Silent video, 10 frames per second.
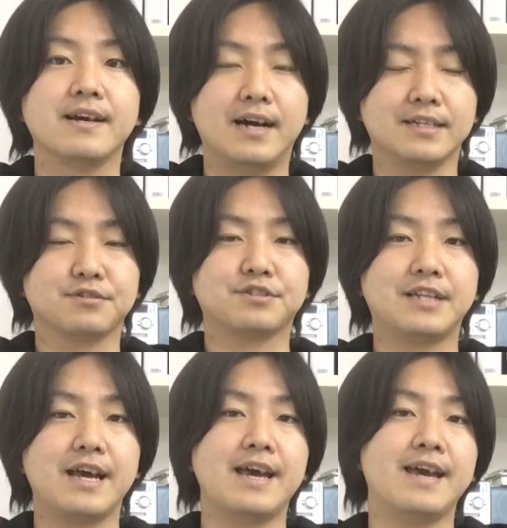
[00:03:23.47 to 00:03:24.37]
はい、そし
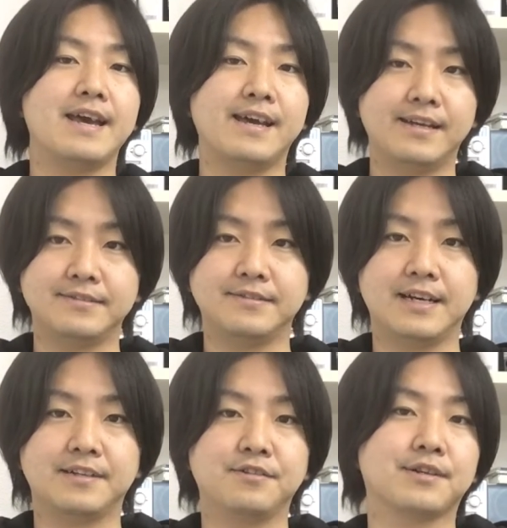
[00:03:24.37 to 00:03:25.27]
て、えー、
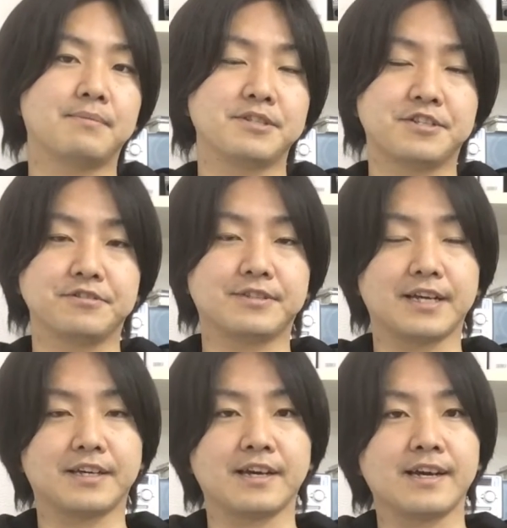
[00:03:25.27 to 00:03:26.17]
ANA の株主優
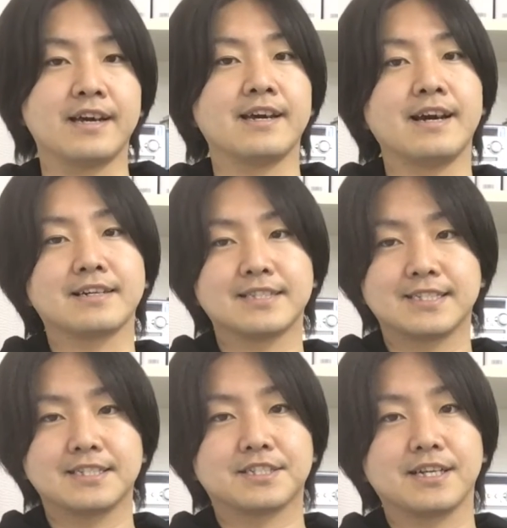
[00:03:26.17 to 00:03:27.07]
待券、えー、
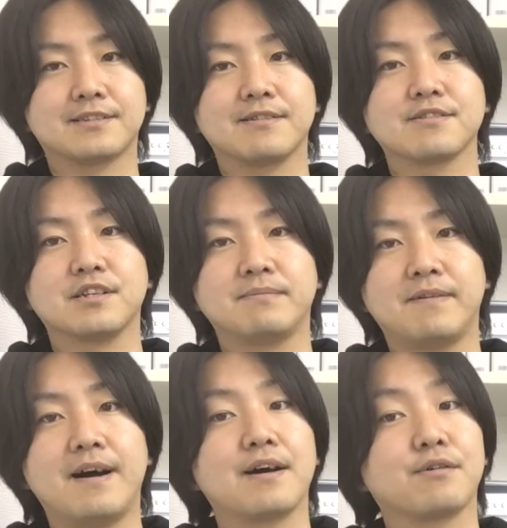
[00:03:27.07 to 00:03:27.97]
アクセスチケットの相
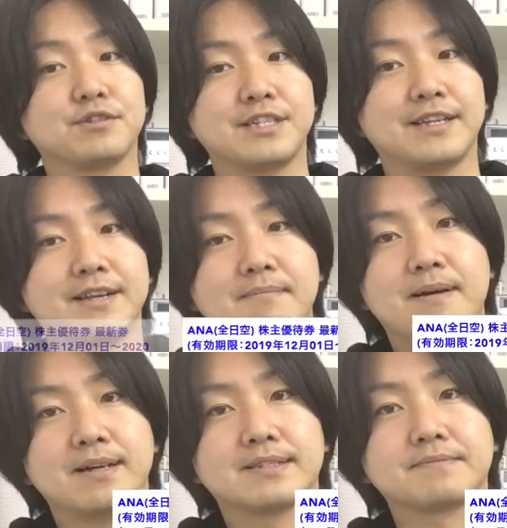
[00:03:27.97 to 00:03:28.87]
場はこちらになり
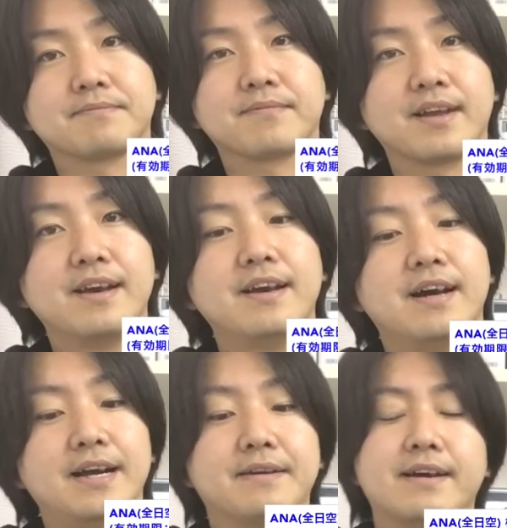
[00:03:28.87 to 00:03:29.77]
ます。
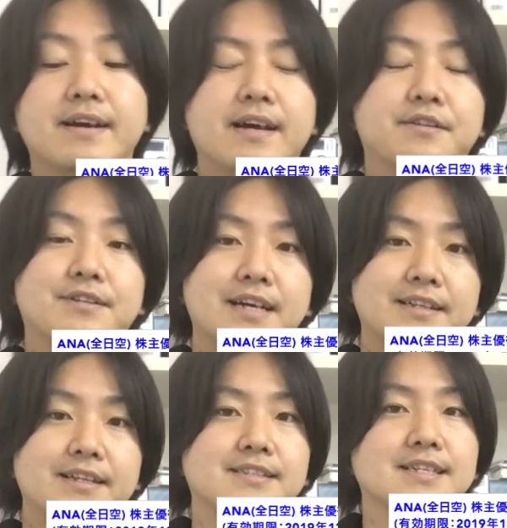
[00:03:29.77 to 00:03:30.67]
はい。えっと、大
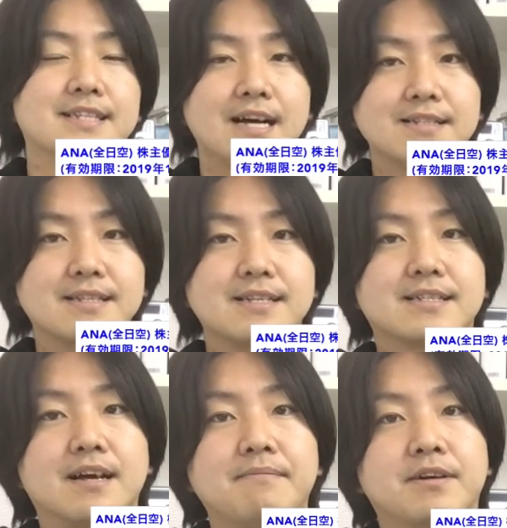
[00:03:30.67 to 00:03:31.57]
体ですね、
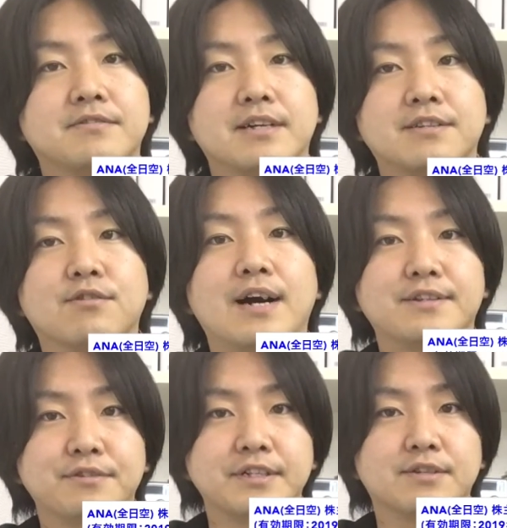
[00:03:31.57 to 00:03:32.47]
3300円の買
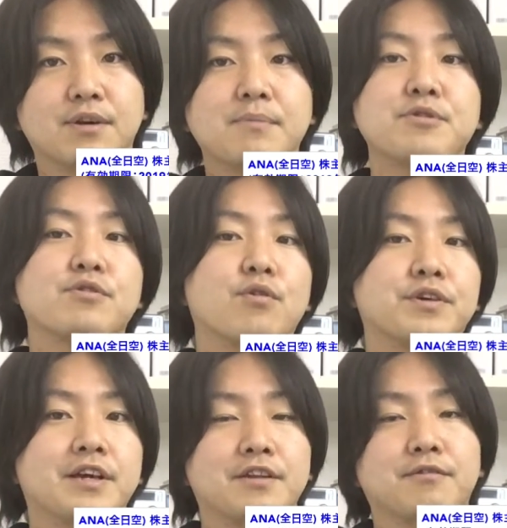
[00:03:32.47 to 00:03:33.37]
い取り。これも有効
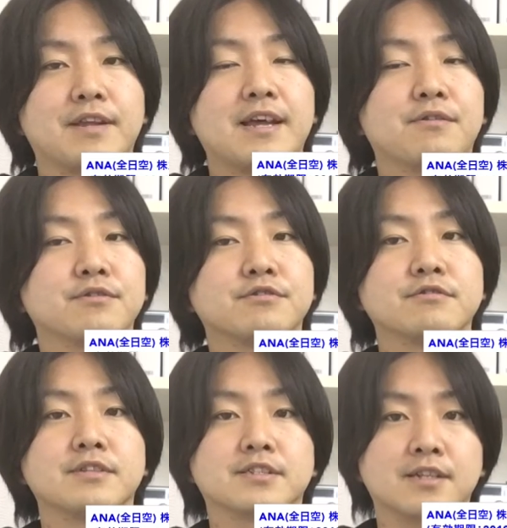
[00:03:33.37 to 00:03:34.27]
期限によって変動す
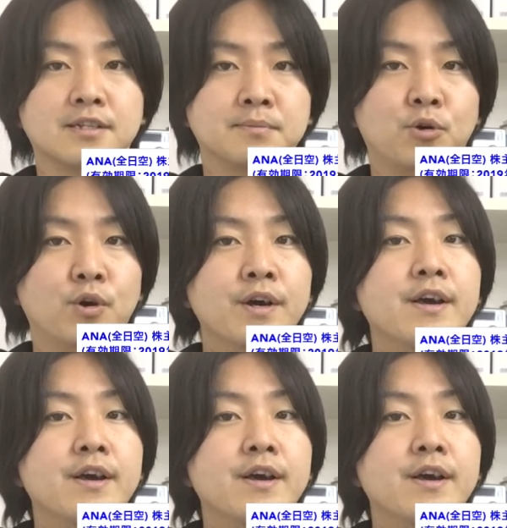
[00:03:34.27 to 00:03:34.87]
るんですけれども、